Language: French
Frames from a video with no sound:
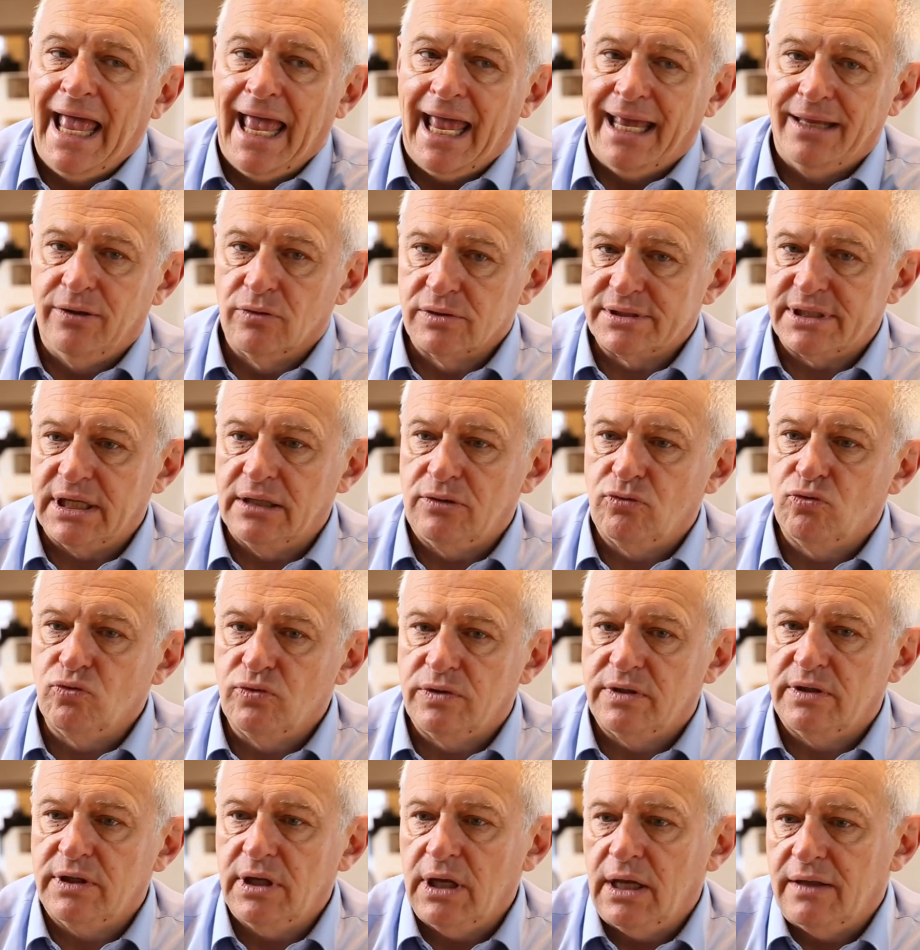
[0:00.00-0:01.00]
Et donc cet
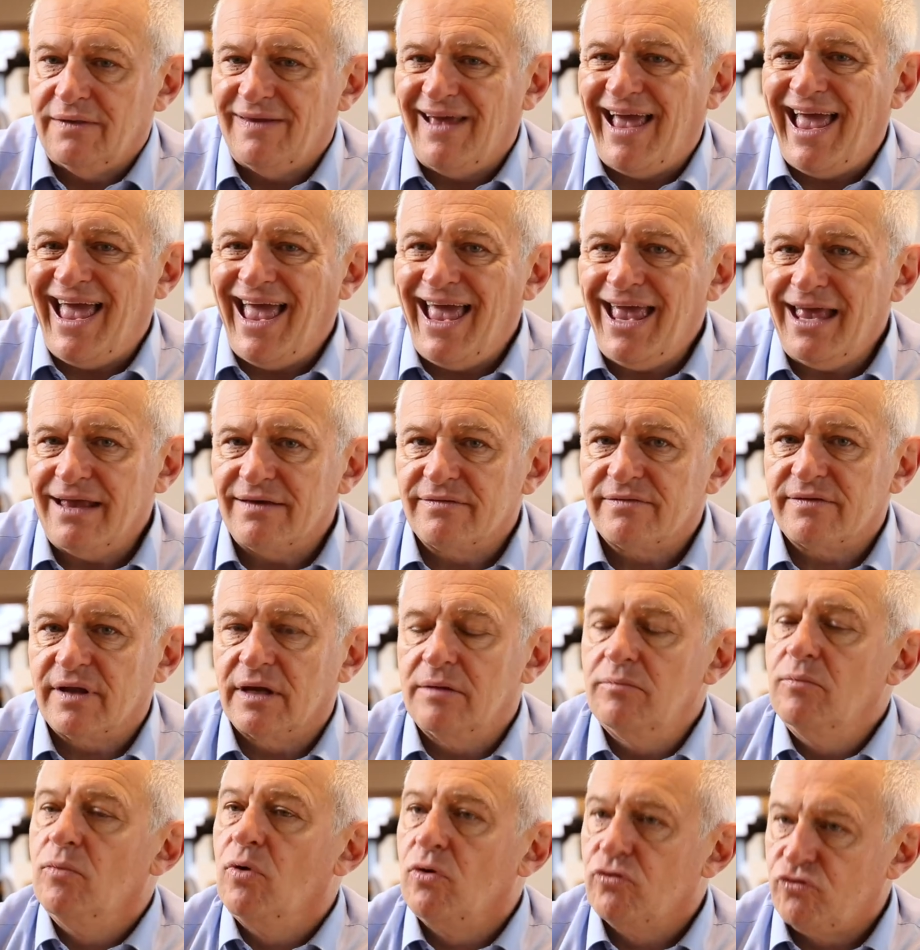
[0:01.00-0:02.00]
outil est
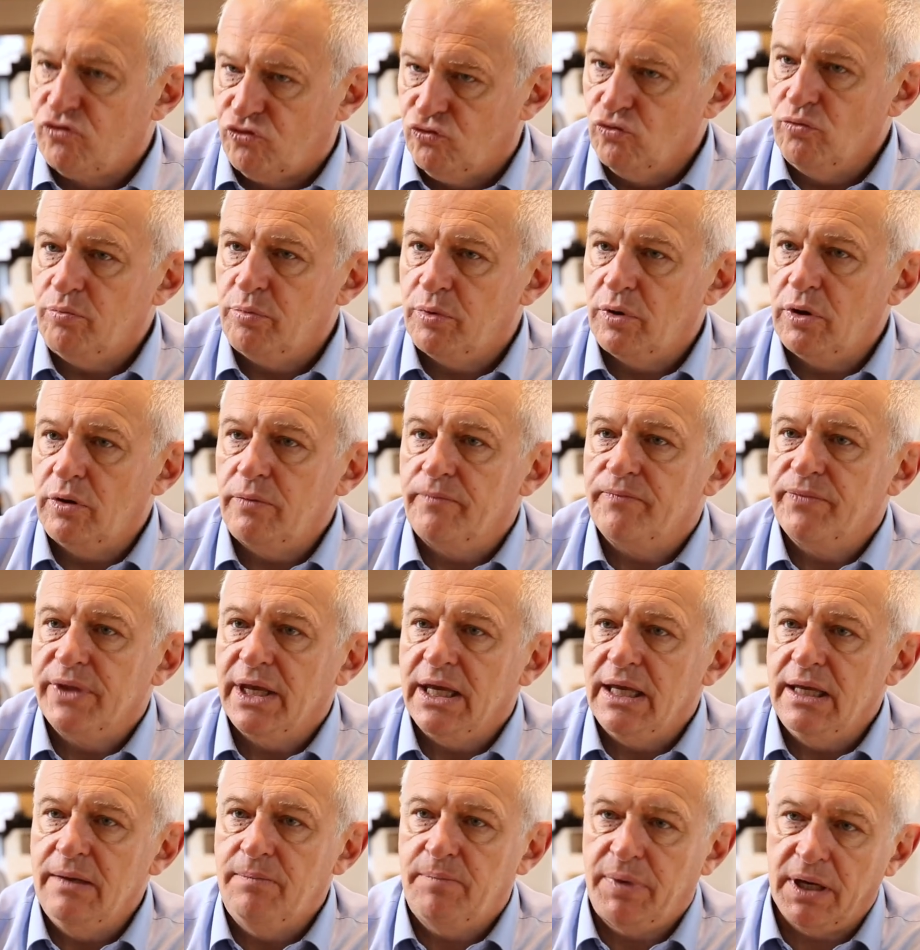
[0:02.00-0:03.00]
extrêmement souple,
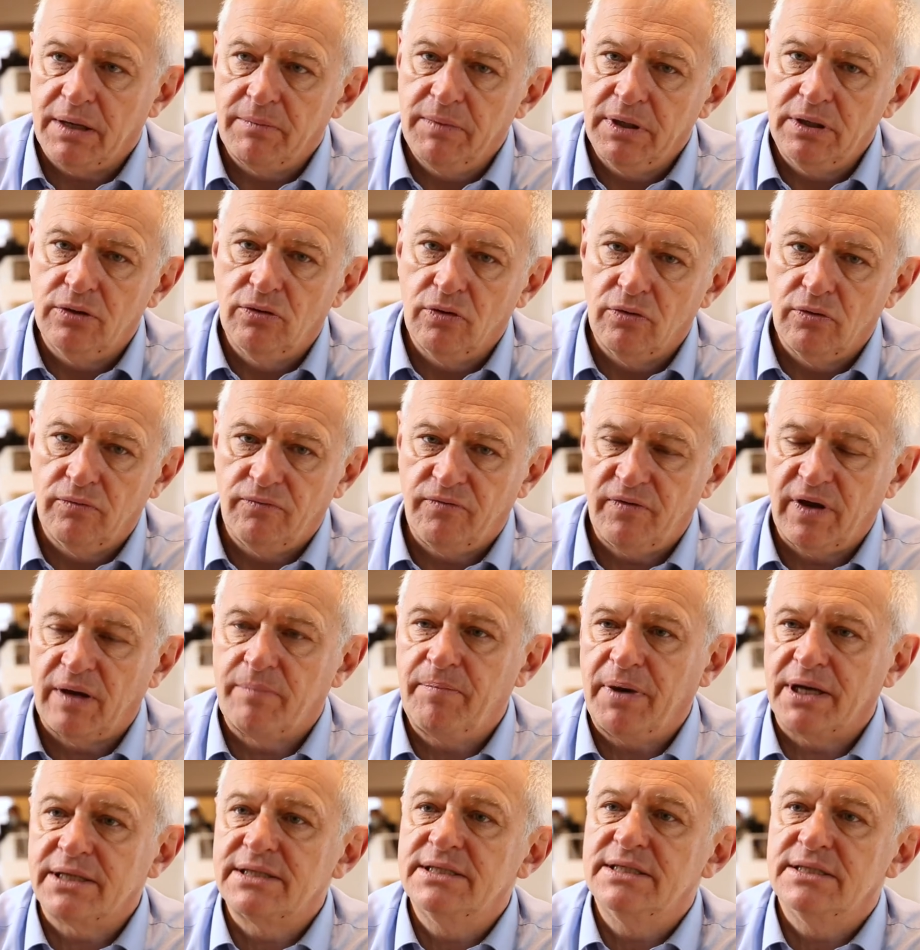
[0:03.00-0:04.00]
il permet de faire
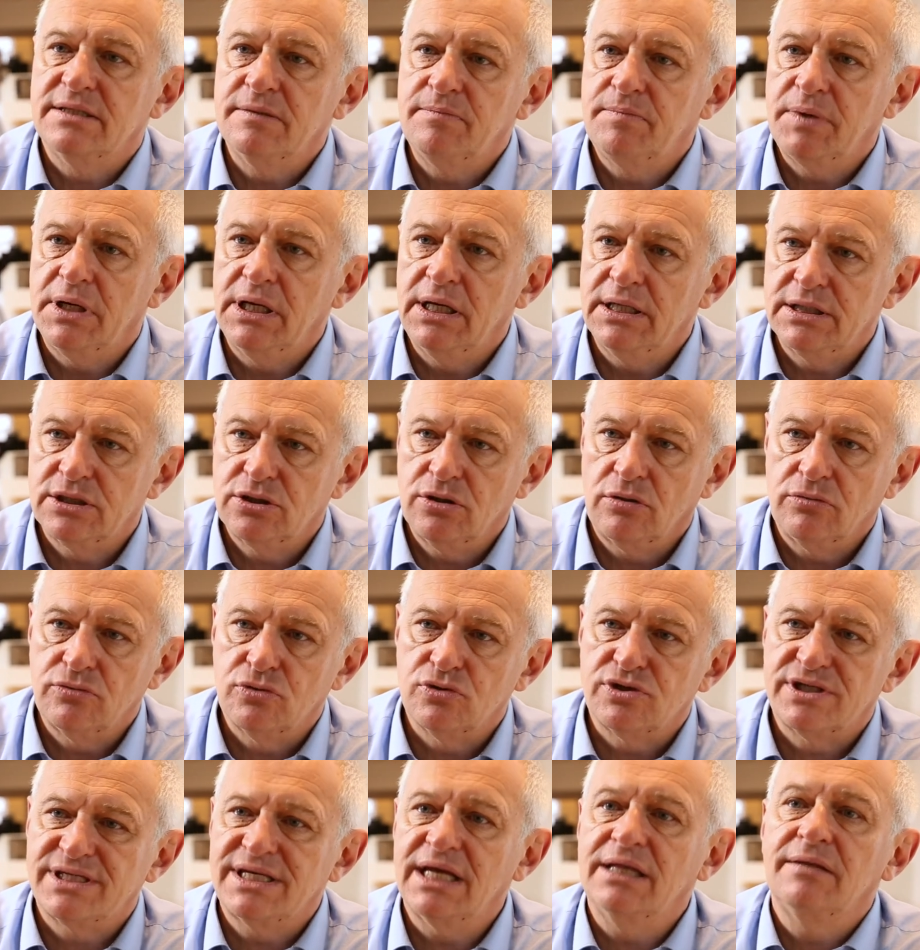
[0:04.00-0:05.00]
participer les gens
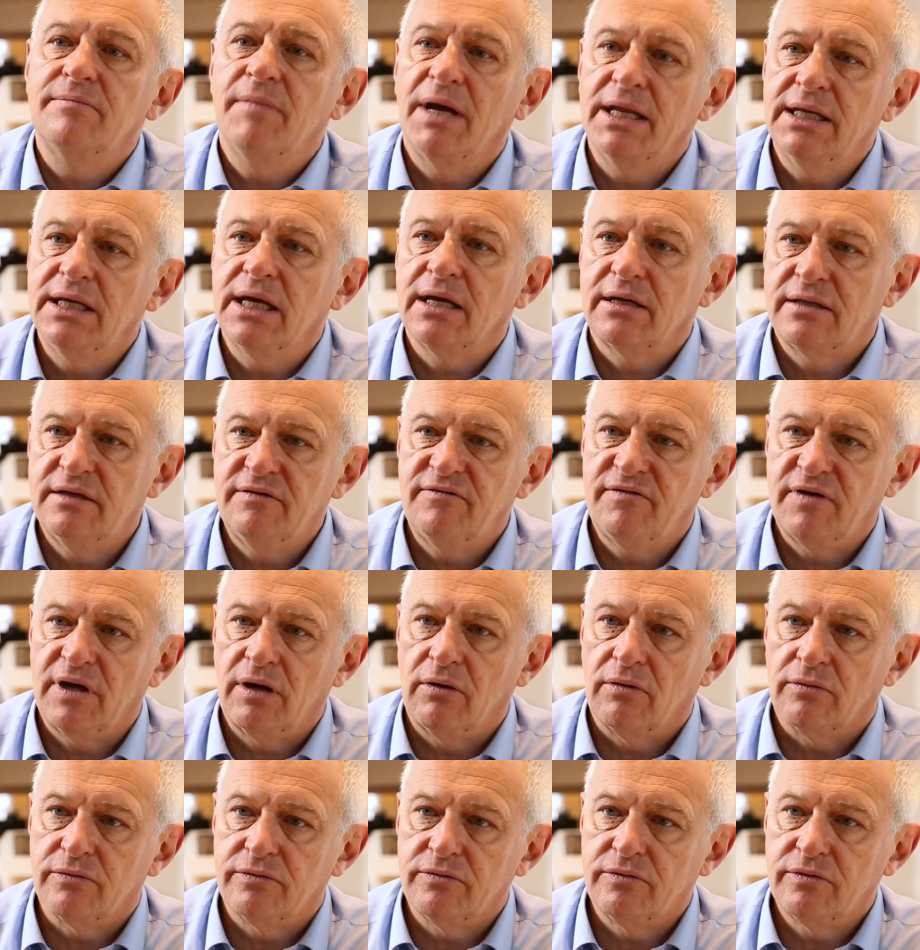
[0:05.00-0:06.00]
de sept manières
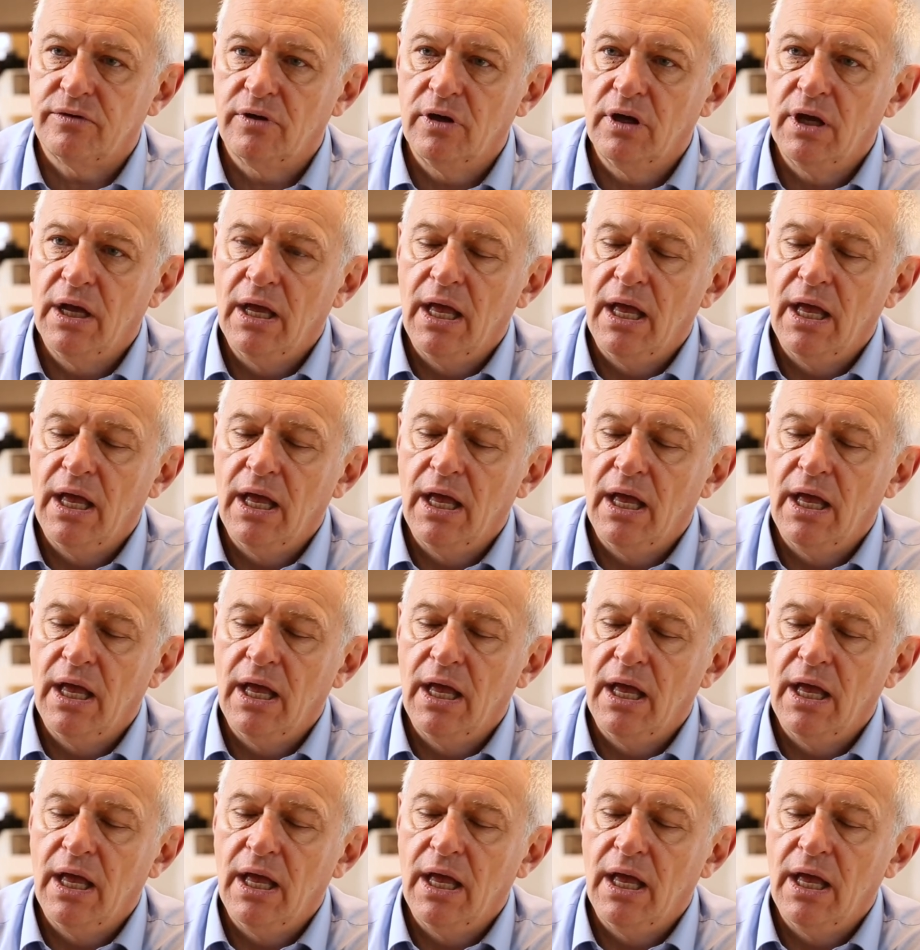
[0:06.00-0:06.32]
différentes.